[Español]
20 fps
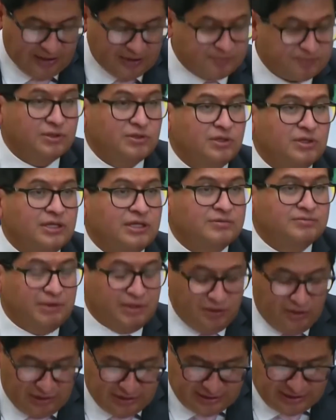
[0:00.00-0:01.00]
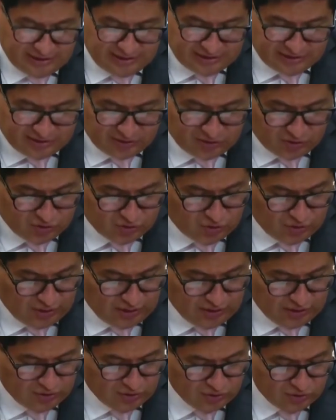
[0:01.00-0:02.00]
millones de dólares de
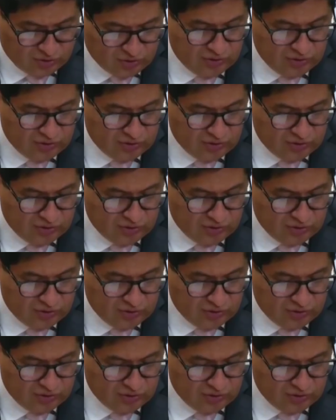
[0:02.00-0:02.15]
inversión.